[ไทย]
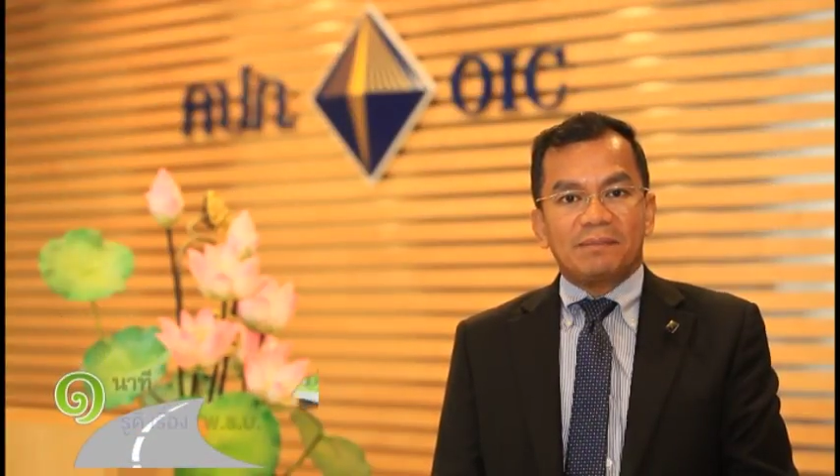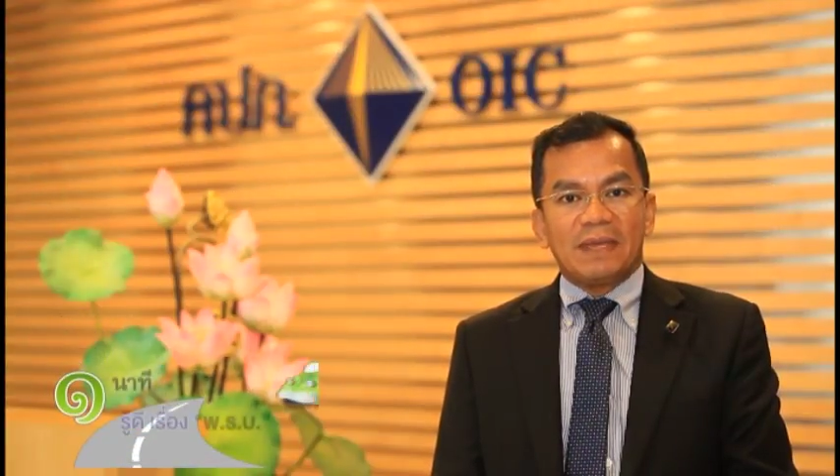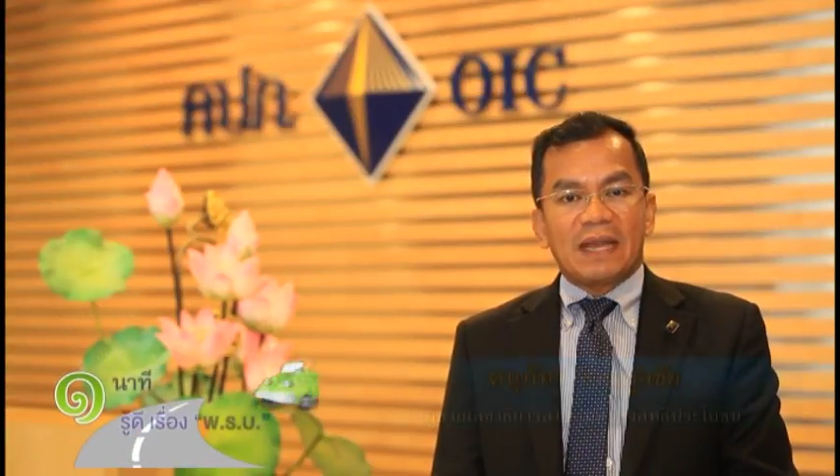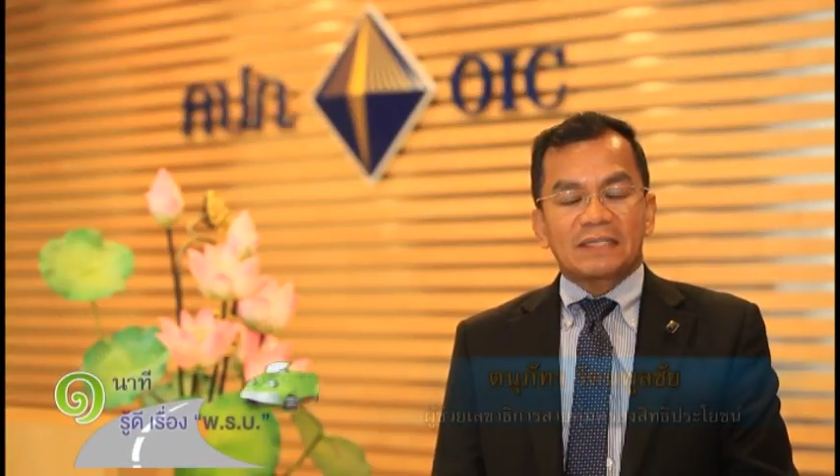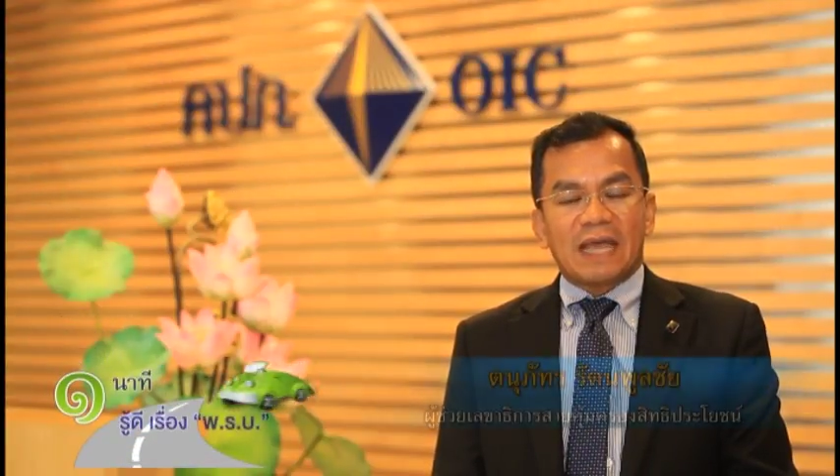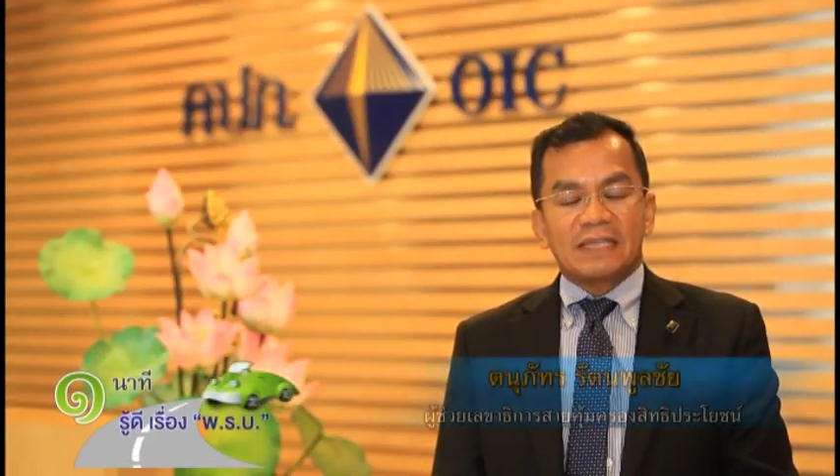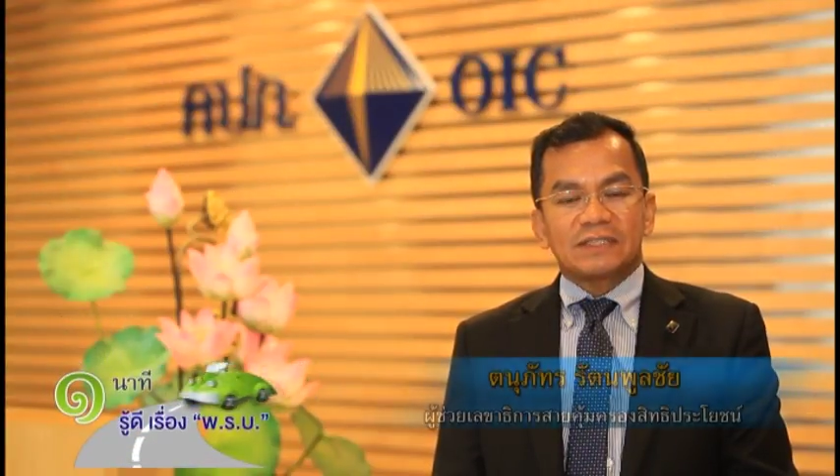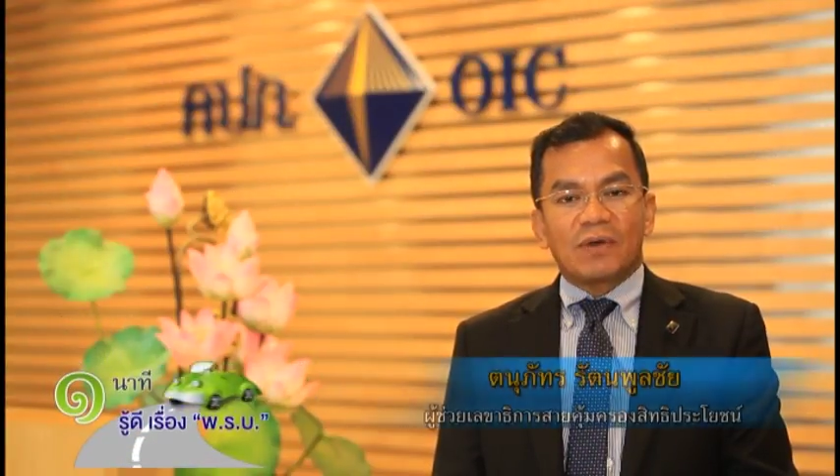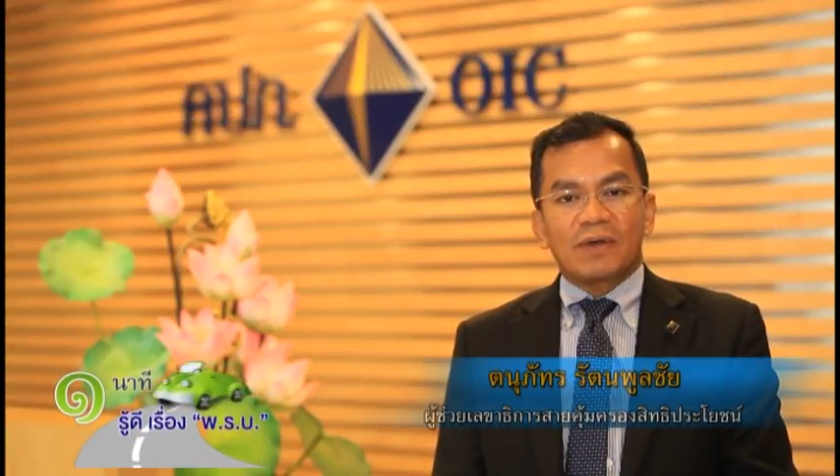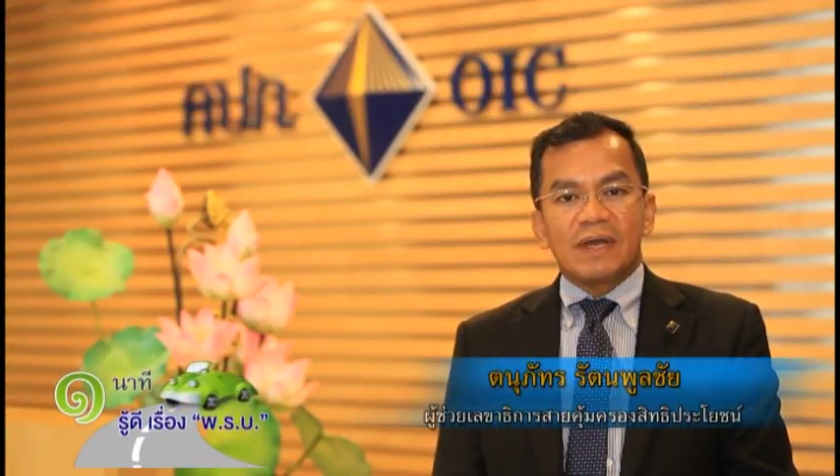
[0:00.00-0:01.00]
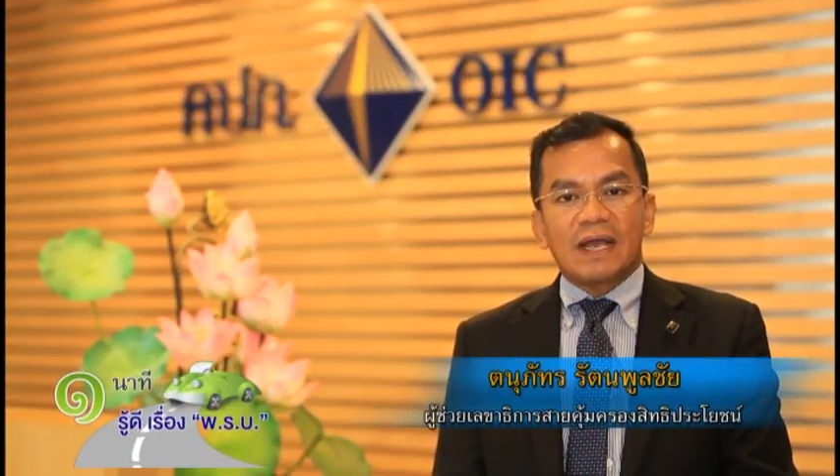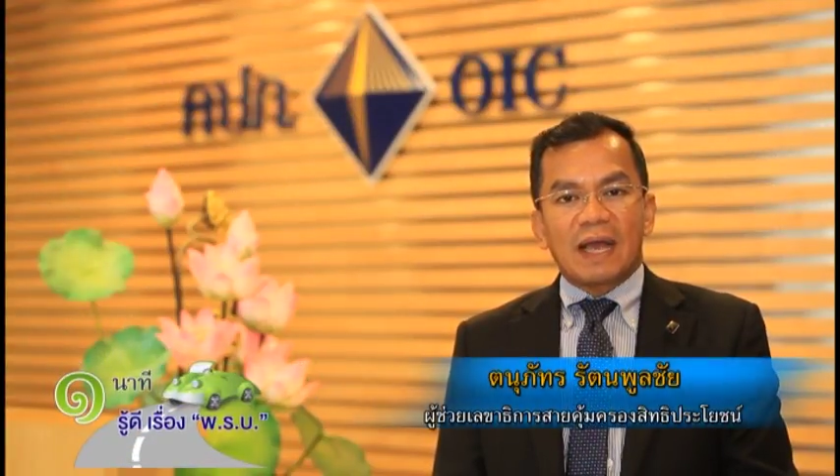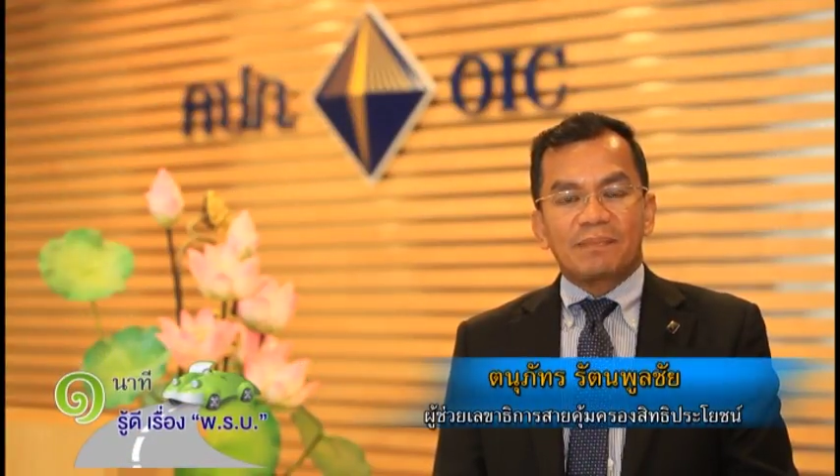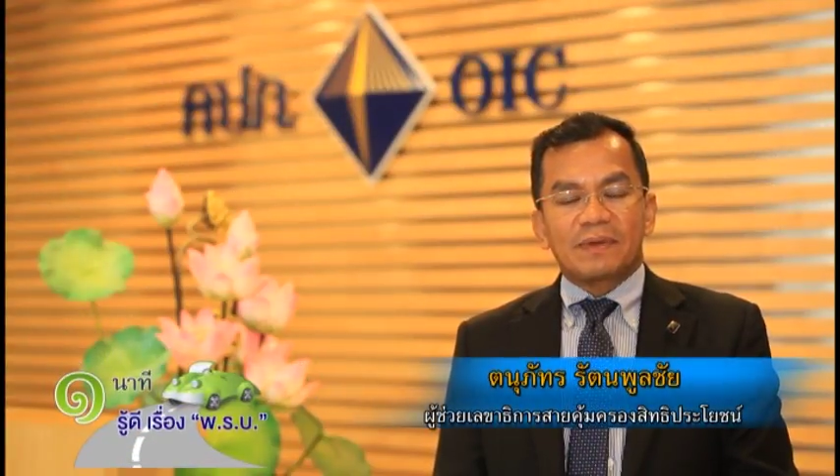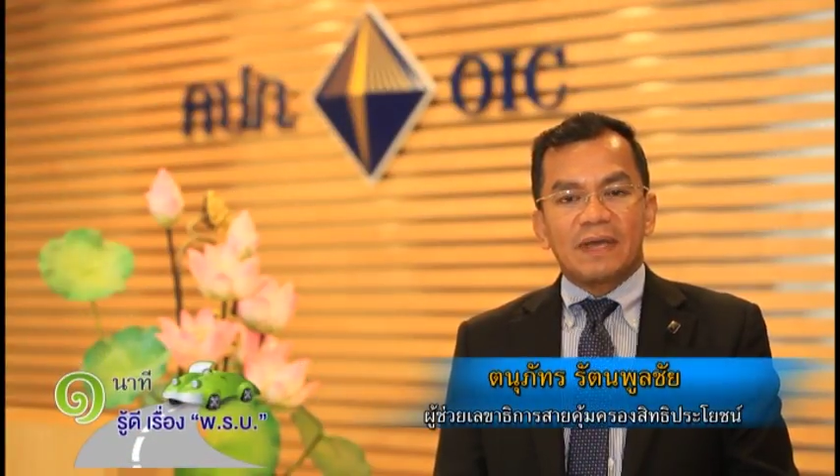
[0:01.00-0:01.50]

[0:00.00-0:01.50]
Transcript: มีหลักฐาน2เรื่องครับ